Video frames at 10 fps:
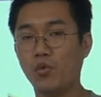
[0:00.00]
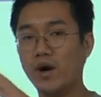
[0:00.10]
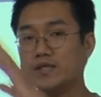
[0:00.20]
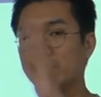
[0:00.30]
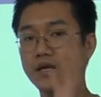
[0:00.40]

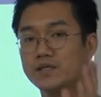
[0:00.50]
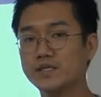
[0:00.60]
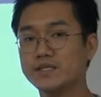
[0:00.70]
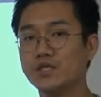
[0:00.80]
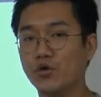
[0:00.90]
보안이라는
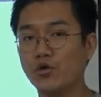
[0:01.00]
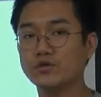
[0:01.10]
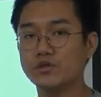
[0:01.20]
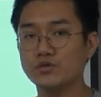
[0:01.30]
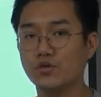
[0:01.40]
큰
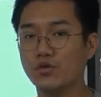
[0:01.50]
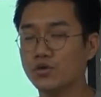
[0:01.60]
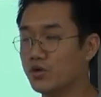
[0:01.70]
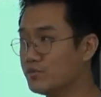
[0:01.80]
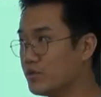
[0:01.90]

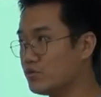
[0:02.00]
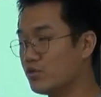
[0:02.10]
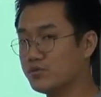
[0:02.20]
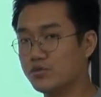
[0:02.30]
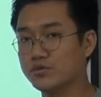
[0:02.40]
영역들도 여러분들이
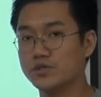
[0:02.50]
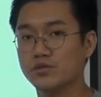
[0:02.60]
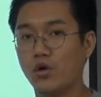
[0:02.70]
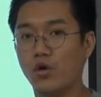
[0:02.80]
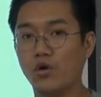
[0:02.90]
조금
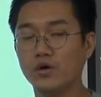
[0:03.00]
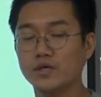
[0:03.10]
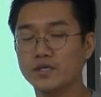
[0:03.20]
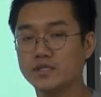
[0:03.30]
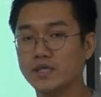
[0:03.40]
조금씩 더
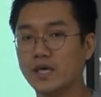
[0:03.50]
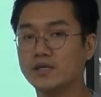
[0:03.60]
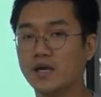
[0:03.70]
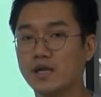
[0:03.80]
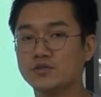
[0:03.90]

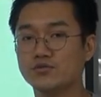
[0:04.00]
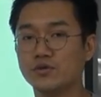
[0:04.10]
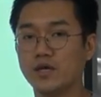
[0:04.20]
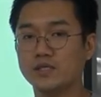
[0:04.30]
이해를 할 수가